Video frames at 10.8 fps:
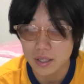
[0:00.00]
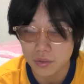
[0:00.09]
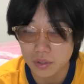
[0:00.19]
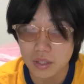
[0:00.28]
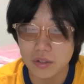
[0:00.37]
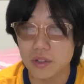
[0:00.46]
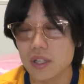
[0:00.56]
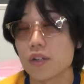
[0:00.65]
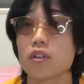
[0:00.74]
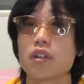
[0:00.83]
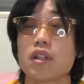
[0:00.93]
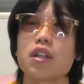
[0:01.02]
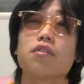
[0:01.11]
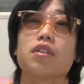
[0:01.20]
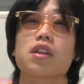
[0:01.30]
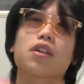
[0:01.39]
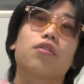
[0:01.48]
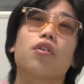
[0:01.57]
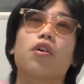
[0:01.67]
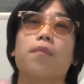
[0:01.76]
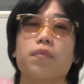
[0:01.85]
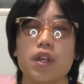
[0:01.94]
いろんな、いろんな出てるんですけ
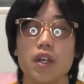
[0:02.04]
ど、